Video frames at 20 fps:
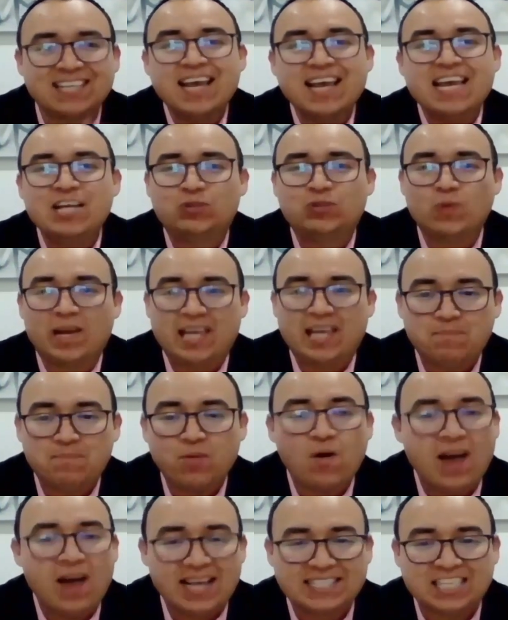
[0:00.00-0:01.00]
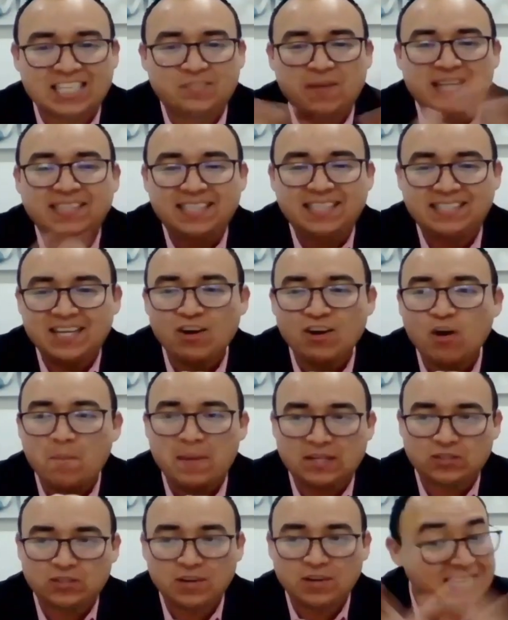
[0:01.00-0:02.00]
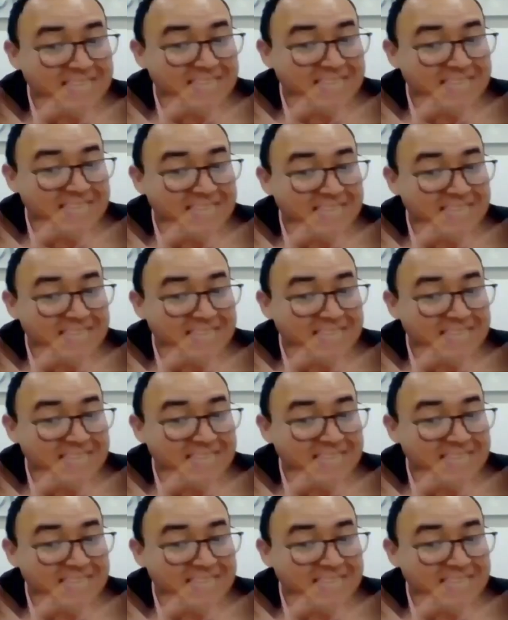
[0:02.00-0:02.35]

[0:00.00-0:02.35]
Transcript: y su equipo esas 20 25 personas